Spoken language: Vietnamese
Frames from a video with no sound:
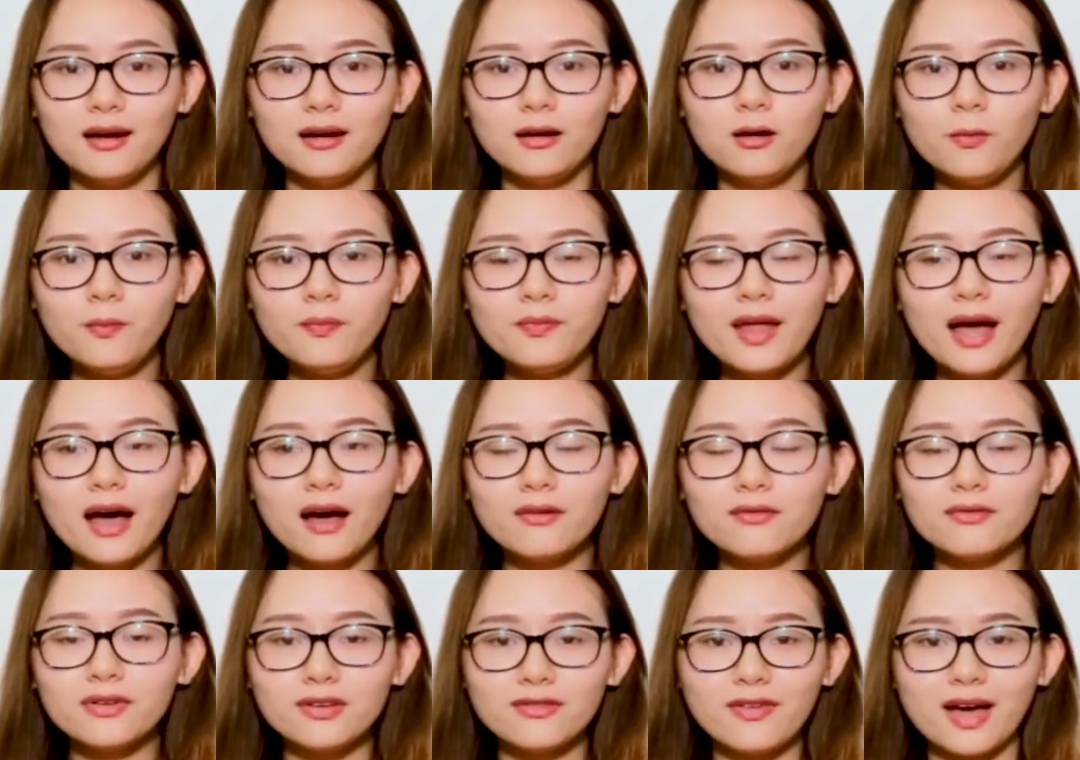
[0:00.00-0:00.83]
lúc
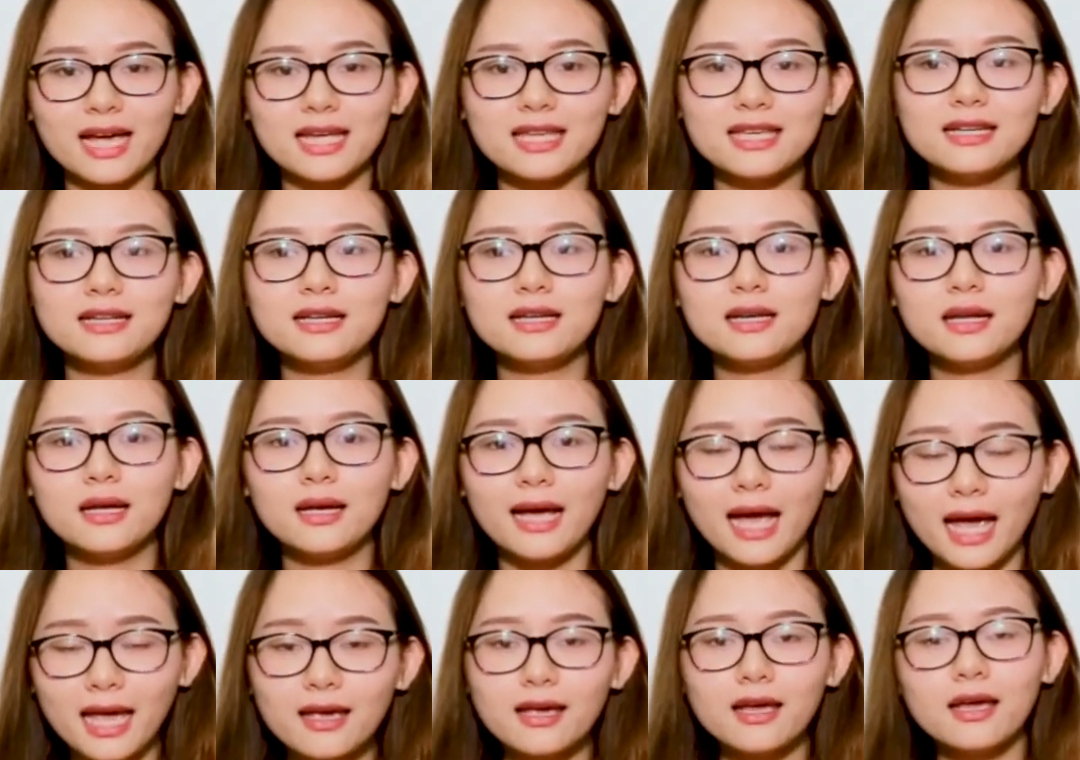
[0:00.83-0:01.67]
đó vì vậy cho nên
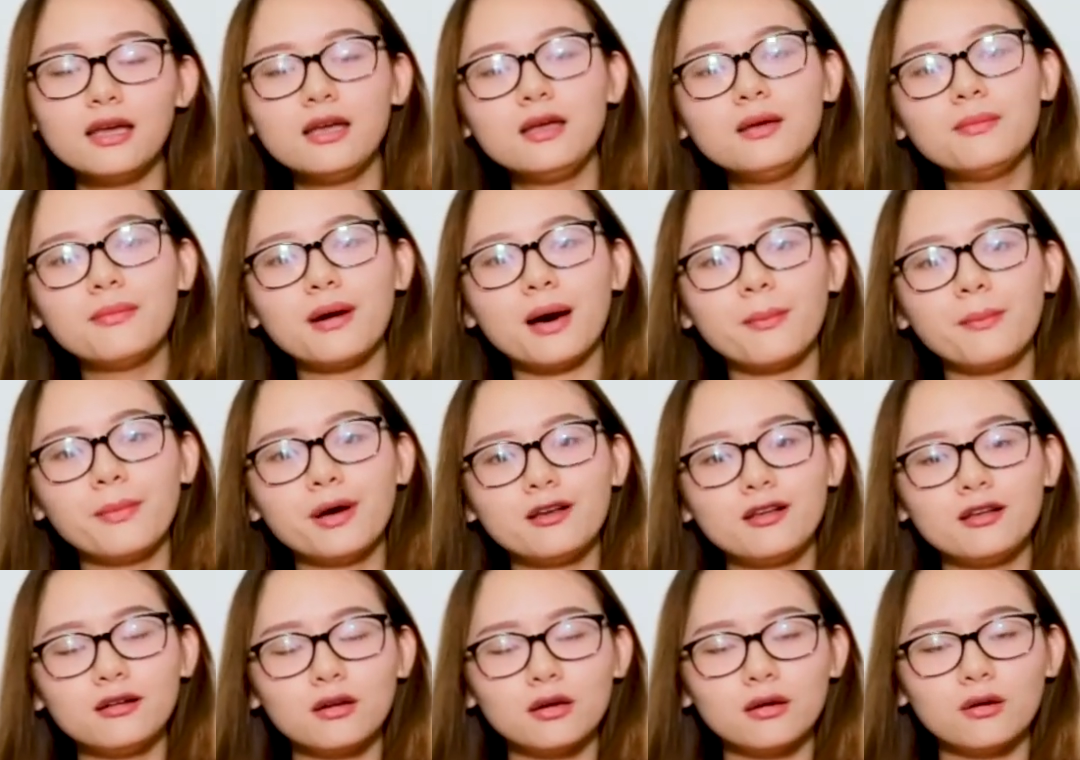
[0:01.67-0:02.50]
ngay khi mà
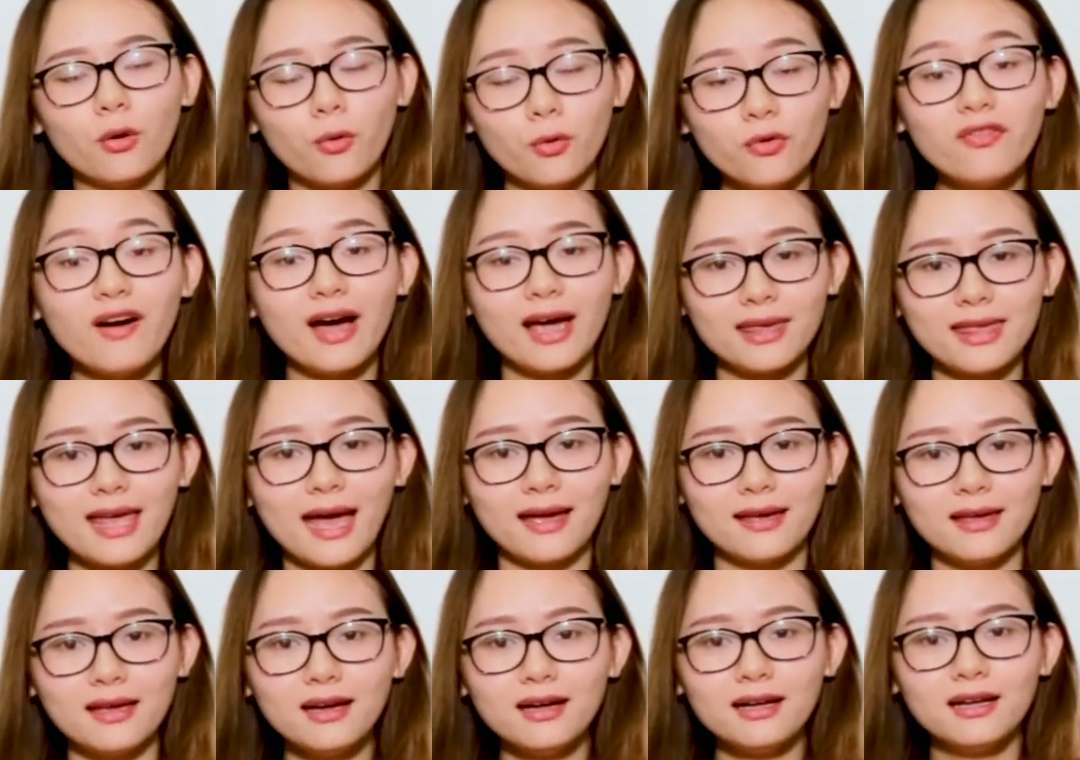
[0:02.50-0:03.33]
mình ngủ và
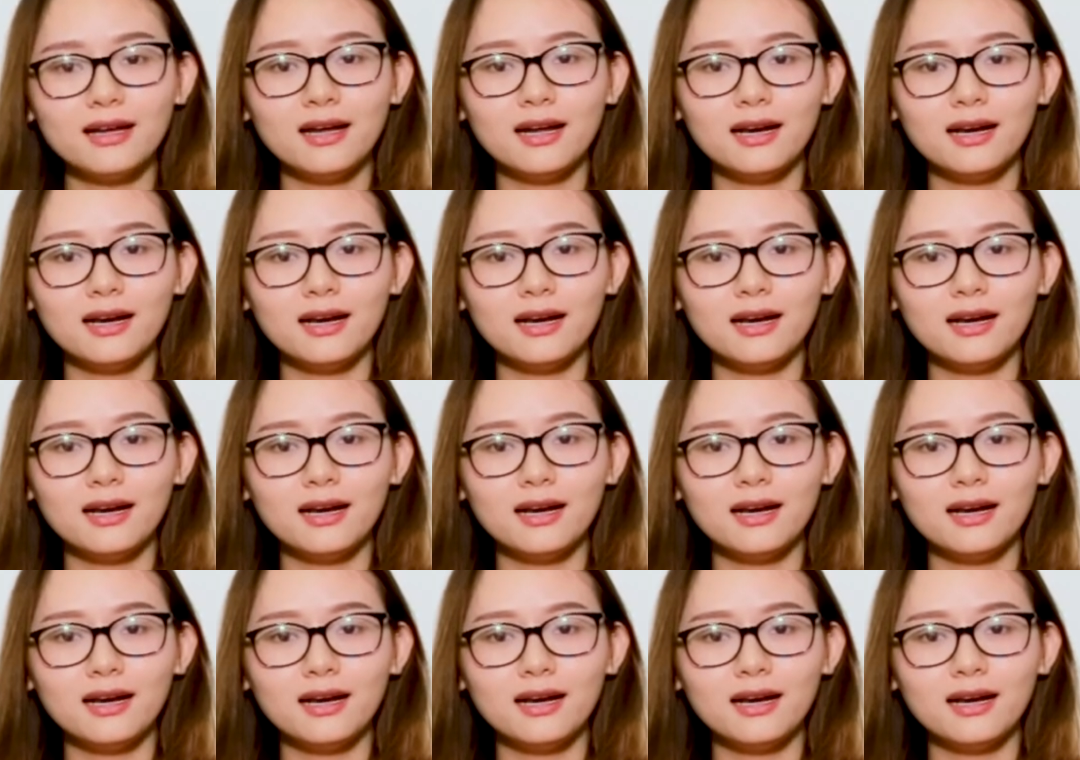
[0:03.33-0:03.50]
dậy á